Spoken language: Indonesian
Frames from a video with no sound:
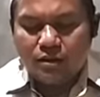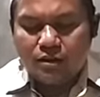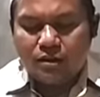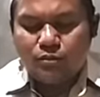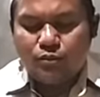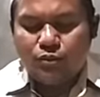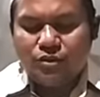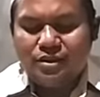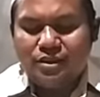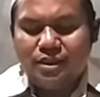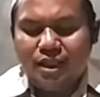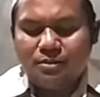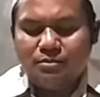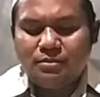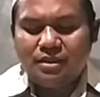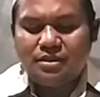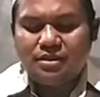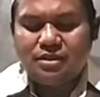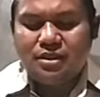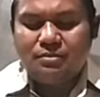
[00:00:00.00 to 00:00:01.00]
kemudian
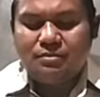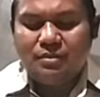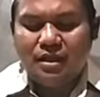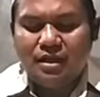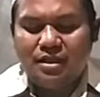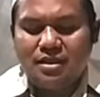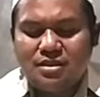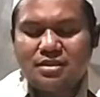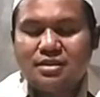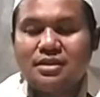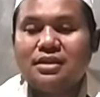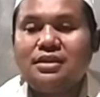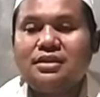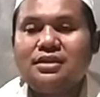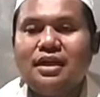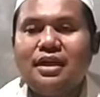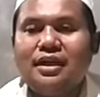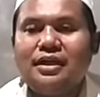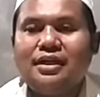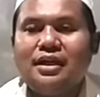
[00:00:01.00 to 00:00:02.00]
menjima
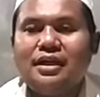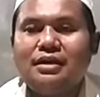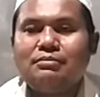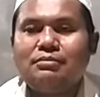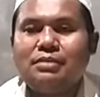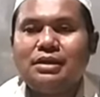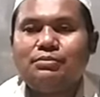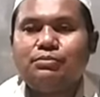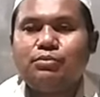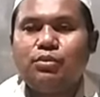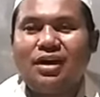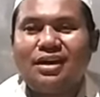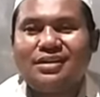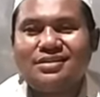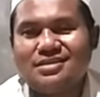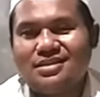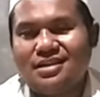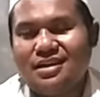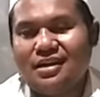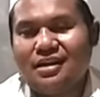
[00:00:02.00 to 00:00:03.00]
istrinya yang
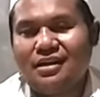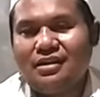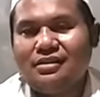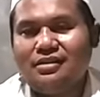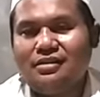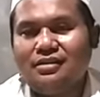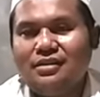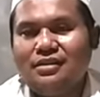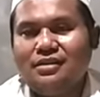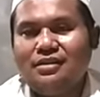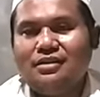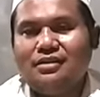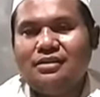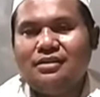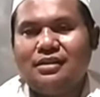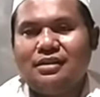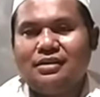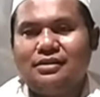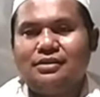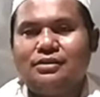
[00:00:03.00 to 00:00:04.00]
berpuasa.
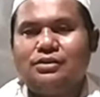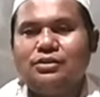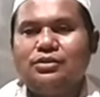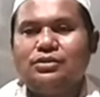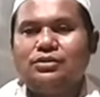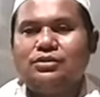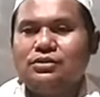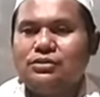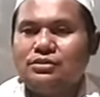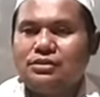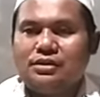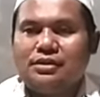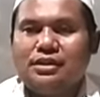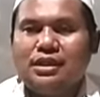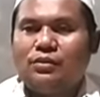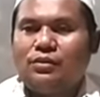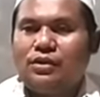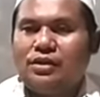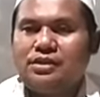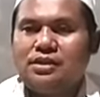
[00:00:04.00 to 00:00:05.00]
Nah, itu
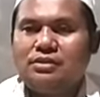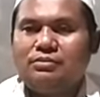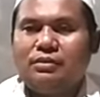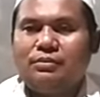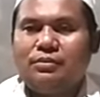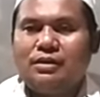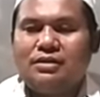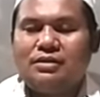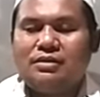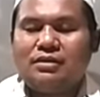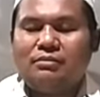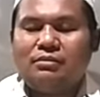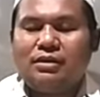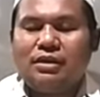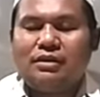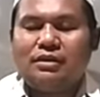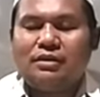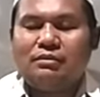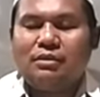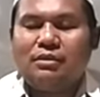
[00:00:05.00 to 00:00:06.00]
tidak wajib
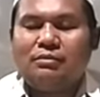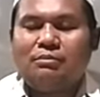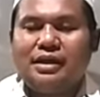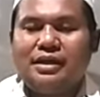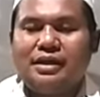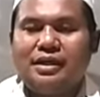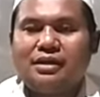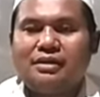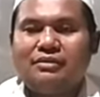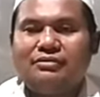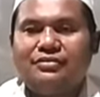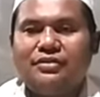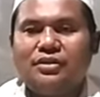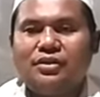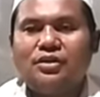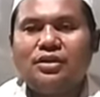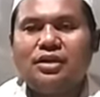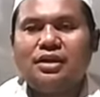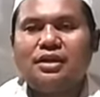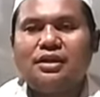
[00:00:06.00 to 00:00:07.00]
membayar
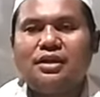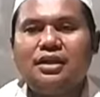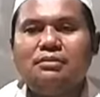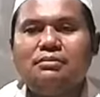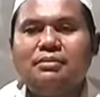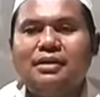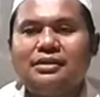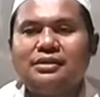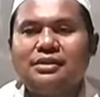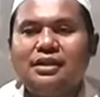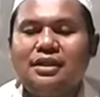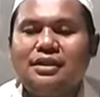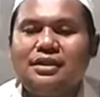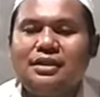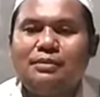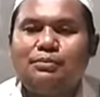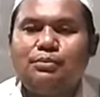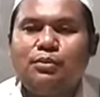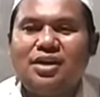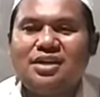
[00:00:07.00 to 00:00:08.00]
kafaro karena
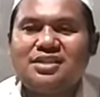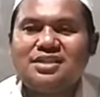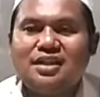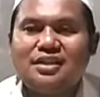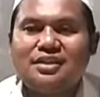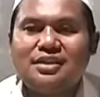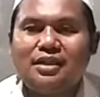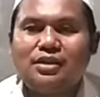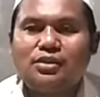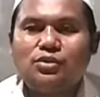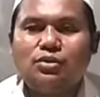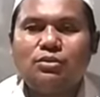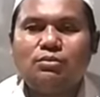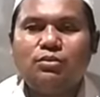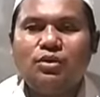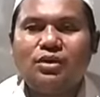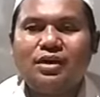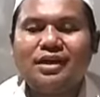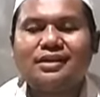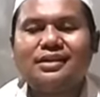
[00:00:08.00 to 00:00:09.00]
batalnya puasanya itu
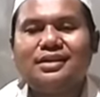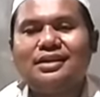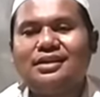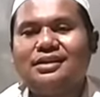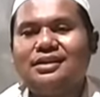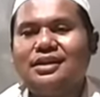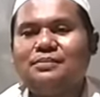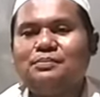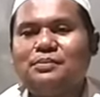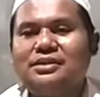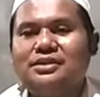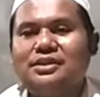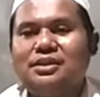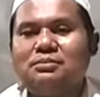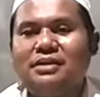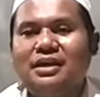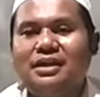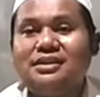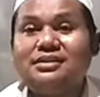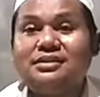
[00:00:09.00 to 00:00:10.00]
bukan karena
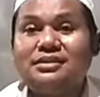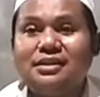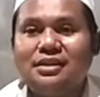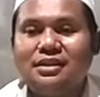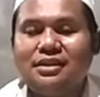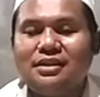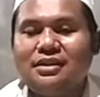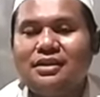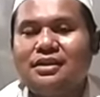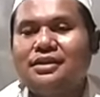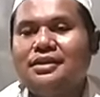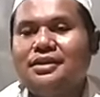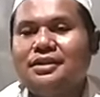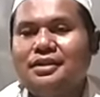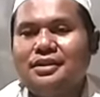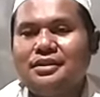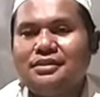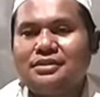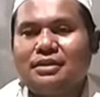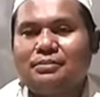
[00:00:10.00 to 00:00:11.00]
menjima istri
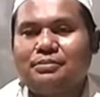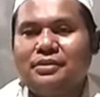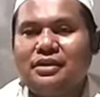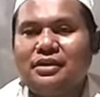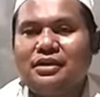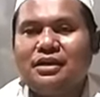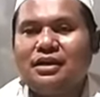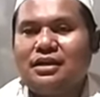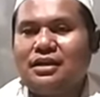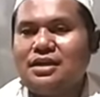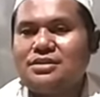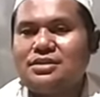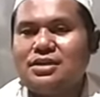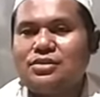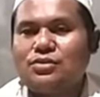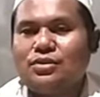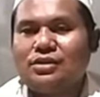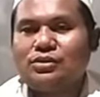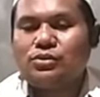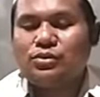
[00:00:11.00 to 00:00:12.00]
tapi karena
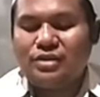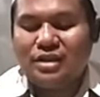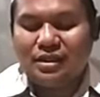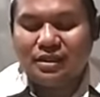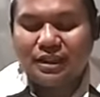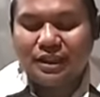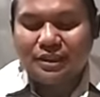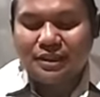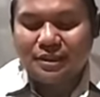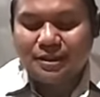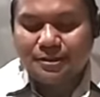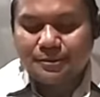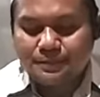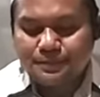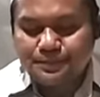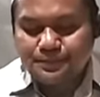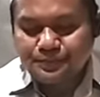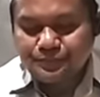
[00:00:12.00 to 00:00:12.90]
sesuatu yang lain.